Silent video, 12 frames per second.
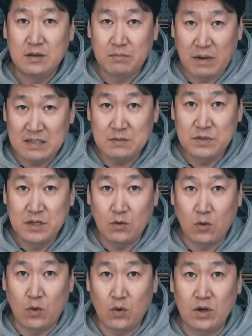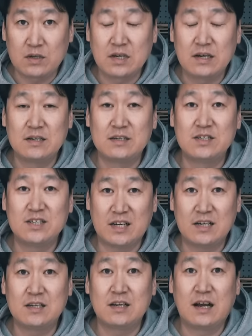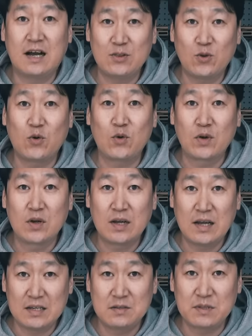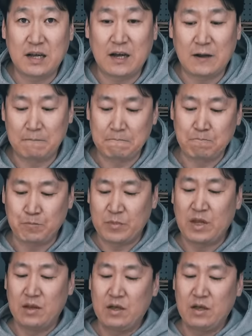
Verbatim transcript: 말씀드리고 영상을 시작을 하도록 하겠습니다 음,